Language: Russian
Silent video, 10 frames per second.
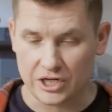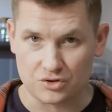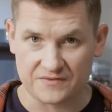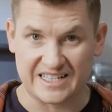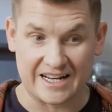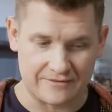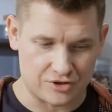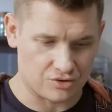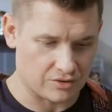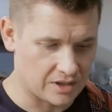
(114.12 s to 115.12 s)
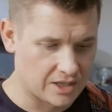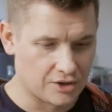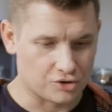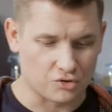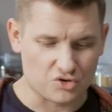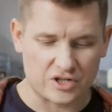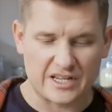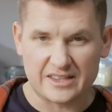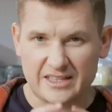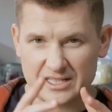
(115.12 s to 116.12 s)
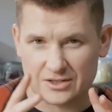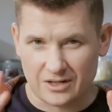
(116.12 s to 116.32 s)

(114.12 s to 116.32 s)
нашу, в заливочку, то он уже не отдаст